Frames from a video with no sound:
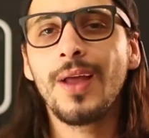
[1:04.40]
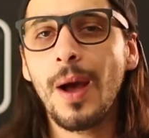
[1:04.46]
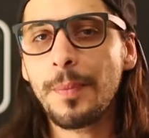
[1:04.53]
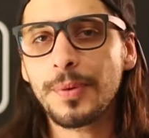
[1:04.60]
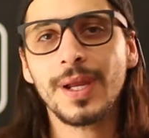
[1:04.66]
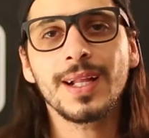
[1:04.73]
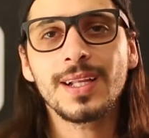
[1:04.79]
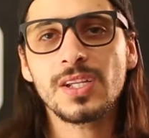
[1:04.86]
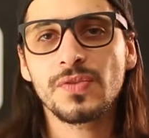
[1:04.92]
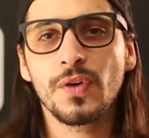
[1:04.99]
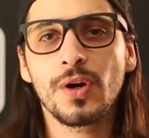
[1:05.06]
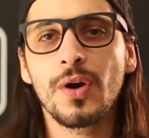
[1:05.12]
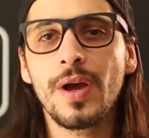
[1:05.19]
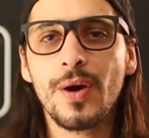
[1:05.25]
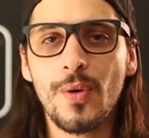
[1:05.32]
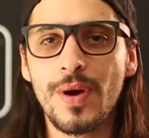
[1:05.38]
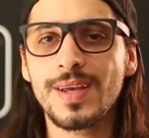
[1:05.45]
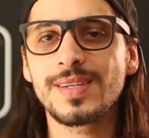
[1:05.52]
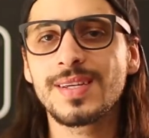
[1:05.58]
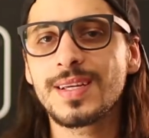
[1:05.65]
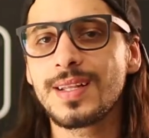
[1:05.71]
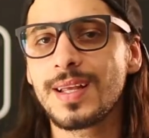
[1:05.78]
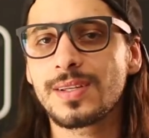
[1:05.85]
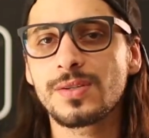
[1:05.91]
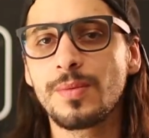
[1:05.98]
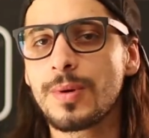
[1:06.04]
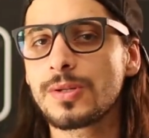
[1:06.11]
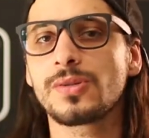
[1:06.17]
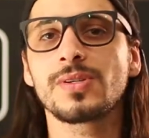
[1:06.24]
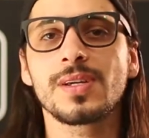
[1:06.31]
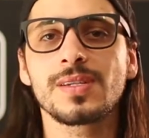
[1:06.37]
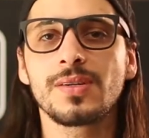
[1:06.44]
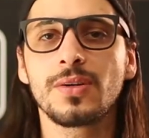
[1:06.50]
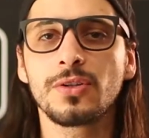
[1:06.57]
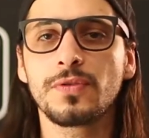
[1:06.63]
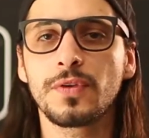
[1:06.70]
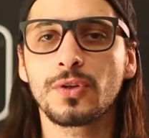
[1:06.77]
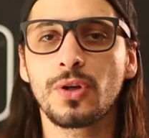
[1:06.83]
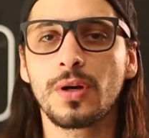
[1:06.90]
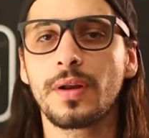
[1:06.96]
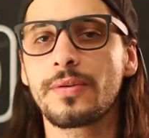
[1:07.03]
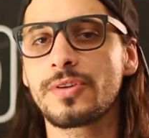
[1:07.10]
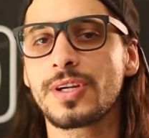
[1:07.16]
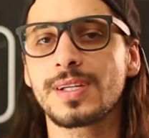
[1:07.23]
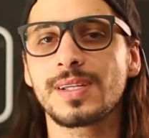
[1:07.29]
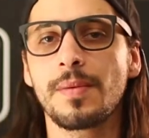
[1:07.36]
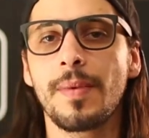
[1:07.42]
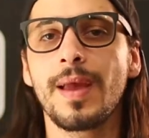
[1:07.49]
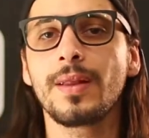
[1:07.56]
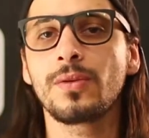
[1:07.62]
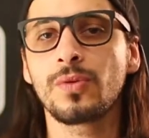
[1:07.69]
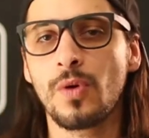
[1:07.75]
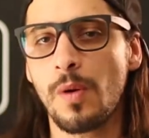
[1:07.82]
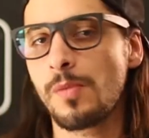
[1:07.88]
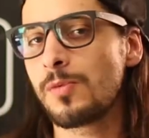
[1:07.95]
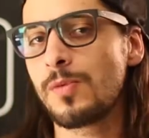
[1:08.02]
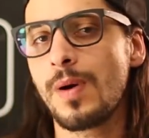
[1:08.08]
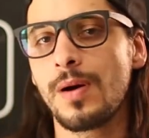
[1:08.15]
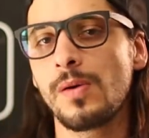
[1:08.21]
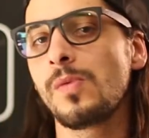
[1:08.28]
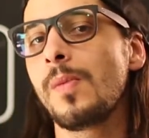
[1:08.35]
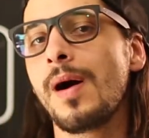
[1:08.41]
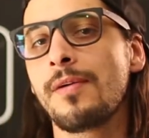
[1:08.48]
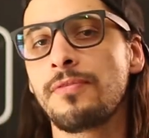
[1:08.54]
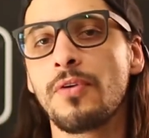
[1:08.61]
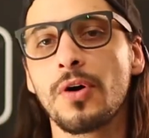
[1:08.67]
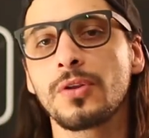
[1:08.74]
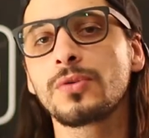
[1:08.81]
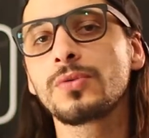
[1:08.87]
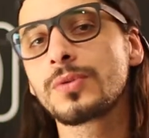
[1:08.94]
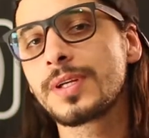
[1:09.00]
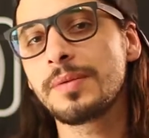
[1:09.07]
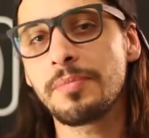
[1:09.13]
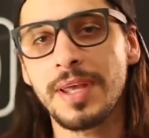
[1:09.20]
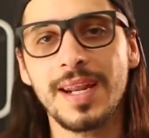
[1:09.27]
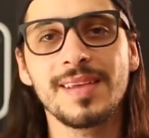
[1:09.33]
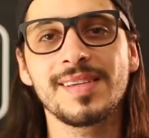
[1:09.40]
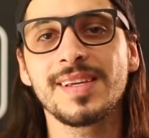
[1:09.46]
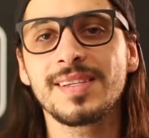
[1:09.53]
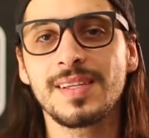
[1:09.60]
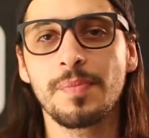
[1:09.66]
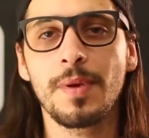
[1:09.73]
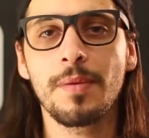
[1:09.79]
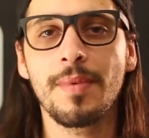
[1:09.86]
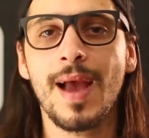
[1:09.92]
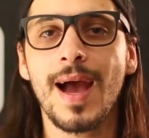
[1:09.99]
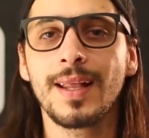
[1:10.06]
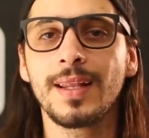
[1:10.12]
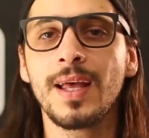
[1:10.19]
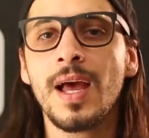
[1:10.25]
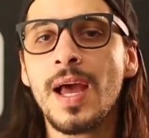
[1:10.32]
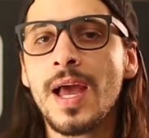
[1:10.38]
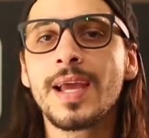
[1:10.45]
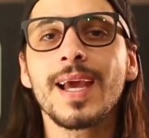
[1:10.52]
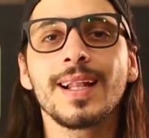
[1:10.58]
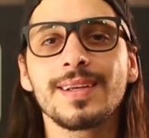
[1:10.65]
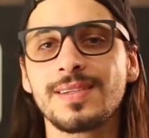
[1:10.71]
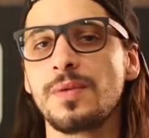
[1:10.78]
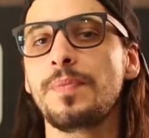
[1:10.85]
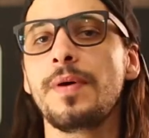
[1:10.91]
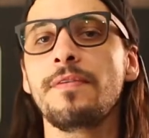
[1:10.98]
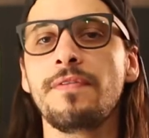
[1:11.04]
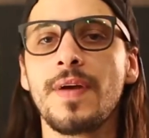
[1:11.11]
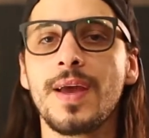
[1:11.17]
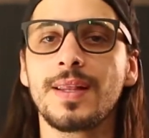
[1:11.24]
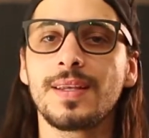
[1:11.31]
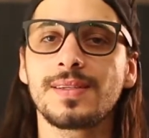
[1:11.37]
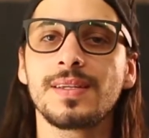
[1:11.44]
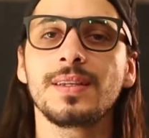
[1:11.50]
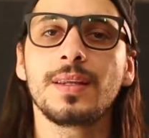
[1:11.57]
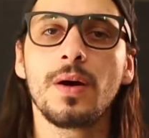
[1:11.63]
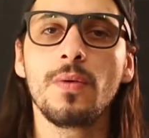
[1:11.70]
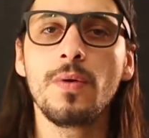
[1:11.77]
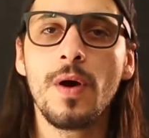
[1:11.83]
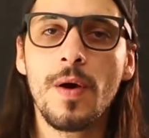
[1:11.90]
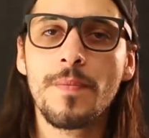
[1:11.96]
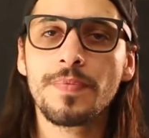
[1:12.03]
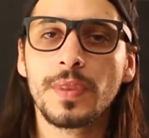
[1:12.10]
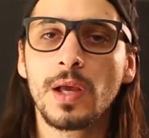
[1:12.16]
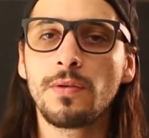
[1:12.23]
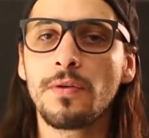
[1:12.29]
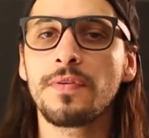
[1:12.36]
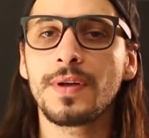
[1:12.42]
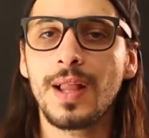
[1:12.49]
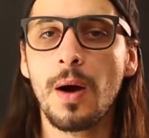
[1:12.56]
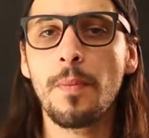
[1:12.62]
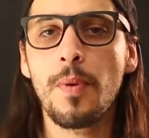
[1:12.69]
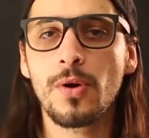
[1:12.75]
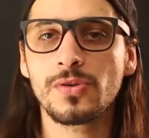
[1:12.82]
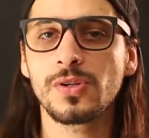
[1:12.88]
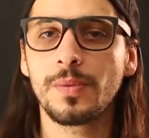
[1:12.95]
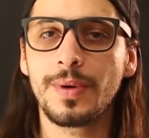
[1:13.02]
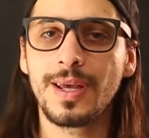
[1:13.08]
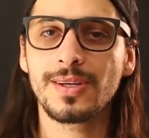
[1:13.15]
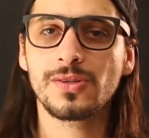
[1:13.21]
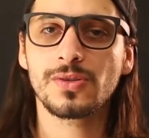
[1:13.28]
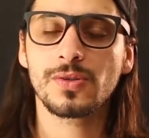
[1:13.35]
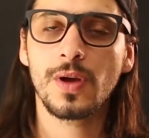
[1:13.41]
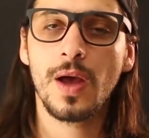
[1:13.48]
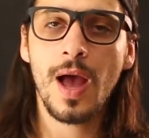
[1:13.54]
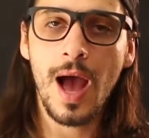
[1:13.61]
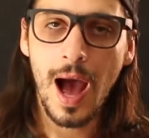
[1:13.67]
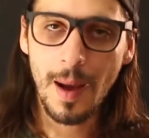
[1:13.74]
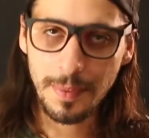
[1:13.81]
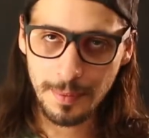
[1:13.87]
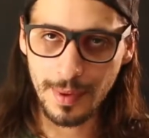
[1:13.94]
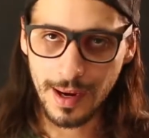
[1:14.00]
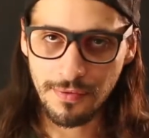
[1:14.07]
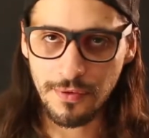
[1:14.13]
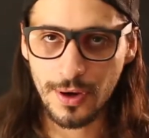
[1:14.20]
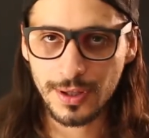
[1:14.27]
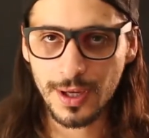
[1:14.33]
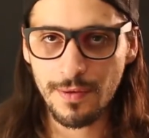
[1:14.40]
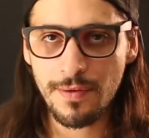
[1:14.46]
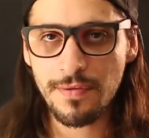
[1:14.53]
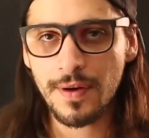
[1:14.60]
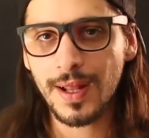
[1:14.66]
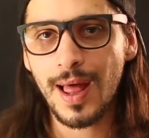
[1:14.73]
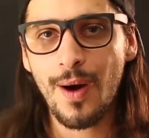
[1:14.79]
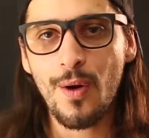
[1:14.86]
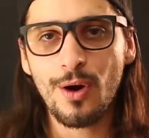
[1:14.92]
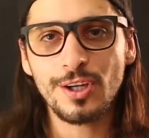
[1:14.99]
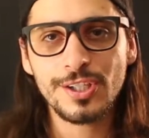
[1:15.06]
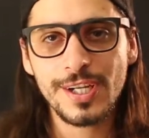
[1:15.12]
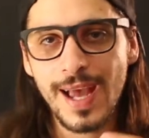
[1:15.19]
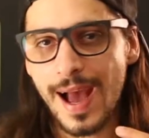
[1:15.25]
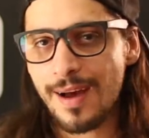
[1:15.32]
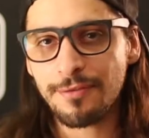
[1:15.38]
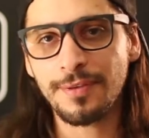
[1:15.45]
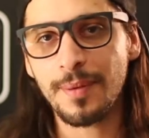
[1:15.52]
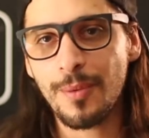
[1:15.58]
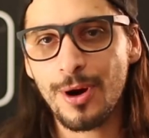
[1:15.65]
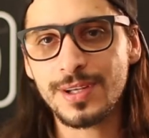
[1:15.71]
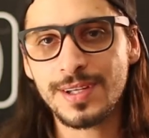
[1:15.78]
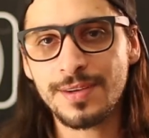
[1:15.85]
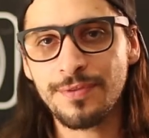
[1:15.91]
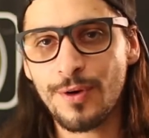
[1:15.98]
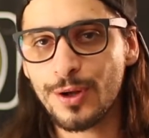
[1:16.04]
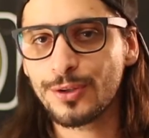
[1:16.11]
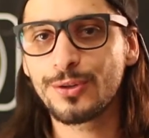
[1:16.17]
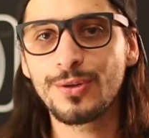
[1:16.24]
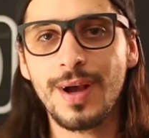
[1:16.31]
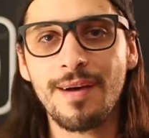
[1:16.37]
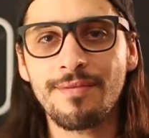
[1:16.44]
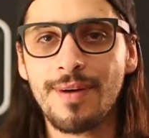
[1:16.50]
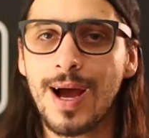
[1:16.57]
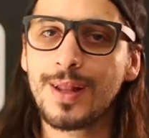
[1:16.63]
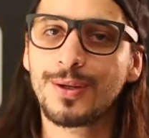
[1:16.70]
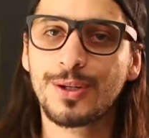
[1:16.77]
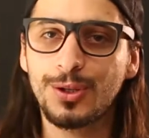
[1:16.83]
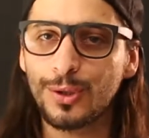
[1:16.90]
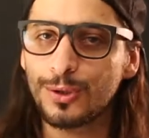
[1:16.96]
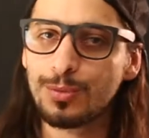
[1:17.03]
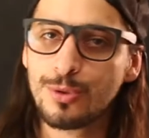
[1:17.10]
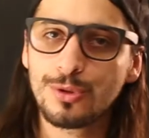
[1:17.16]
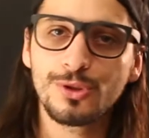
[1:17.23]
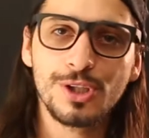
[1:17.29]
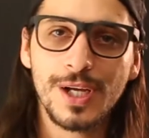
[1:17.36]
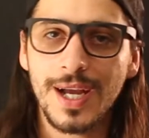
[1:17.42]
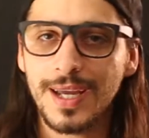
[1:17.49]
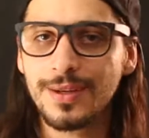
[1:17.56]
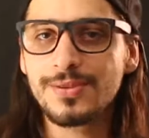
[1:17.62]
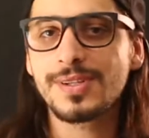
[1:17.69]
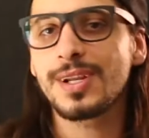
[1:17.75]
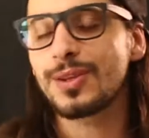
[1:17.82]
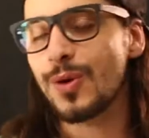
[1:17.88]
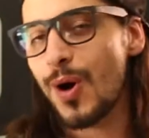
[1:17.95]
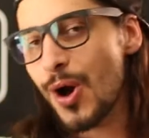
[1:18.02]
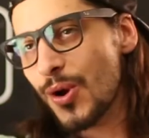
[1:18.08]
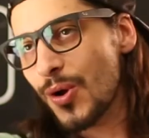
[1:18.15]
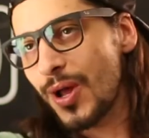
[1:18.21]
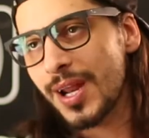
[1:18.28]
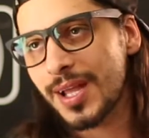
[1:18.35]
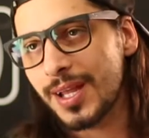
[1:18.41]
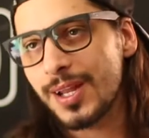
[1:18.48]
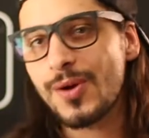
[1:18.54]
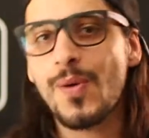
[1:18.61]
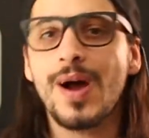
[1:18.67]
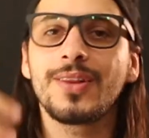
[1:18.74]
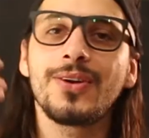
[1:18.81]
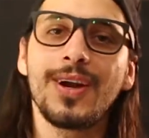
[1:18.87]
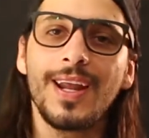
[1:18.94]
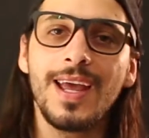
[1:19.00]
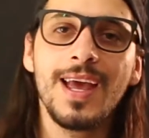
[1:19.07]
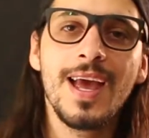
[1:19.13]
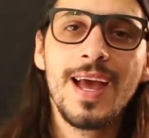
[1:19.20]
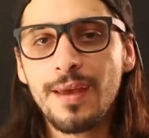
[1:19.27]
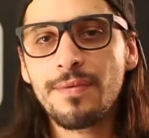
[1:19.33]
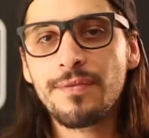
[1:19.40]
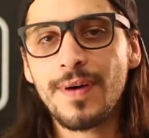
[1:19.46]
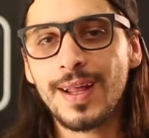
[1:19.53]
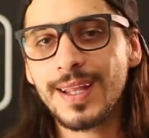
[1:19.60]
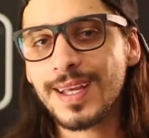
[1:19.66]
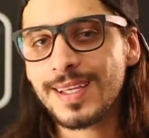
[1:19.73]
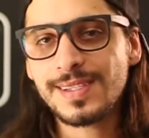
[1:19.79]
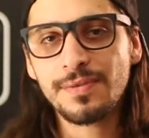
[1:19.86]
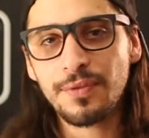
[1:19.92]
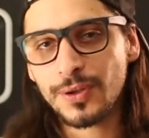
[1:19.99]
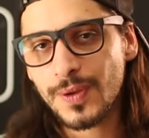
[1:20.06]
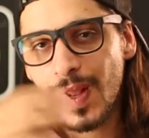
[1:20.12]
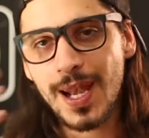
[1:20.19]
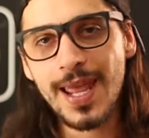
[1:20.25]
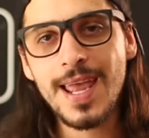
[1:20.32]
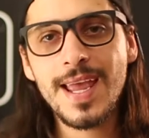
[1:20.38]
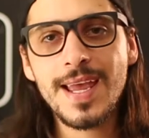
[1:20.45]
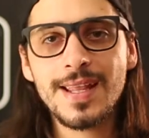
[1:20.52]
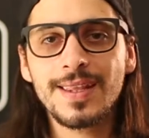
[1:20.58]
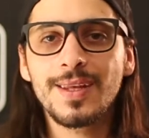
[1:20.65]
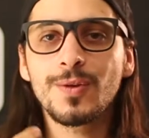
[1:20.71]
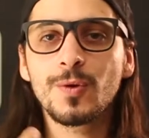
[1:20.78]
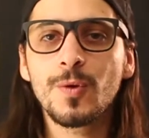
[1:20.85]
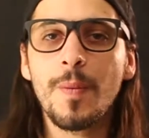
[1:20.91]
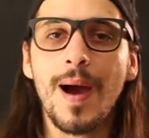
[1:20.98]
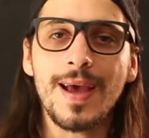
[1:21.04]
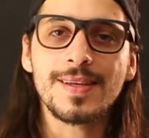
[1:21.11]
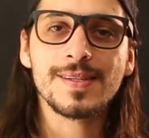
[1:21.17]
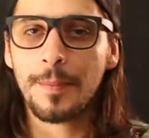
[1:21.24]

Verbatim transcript: Não é porque elas foram reconhecidas numa associação de fotógrafos de casamento como uma, uma foto que merecia ser premiada que elas são perfeitas, então eu vou falar um pouco sobre isso. A primeira foto que eu vim falar hoje é a famosa foto do cavalo, que todo mundo chega aqui no escritório, olha aquele quadro ali e fala que essa foto é linda e tudo mais.